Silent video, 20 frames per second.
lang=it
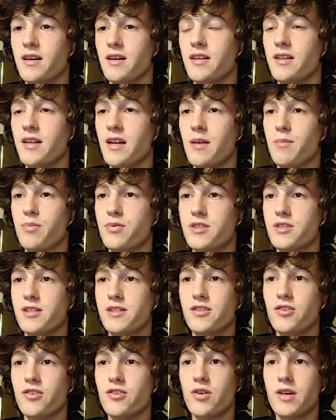nella
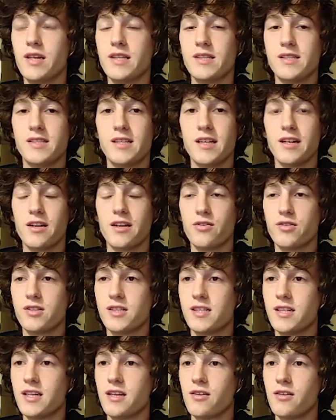posizione
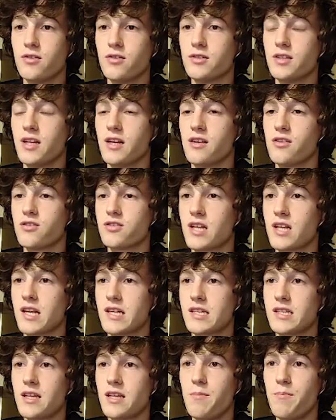00 della nostra
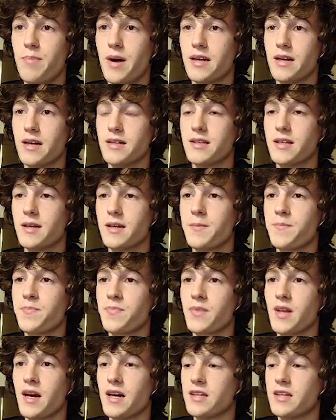stampante
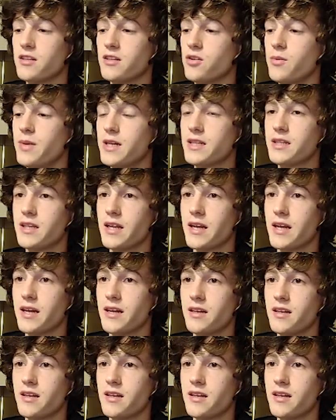andando a mettere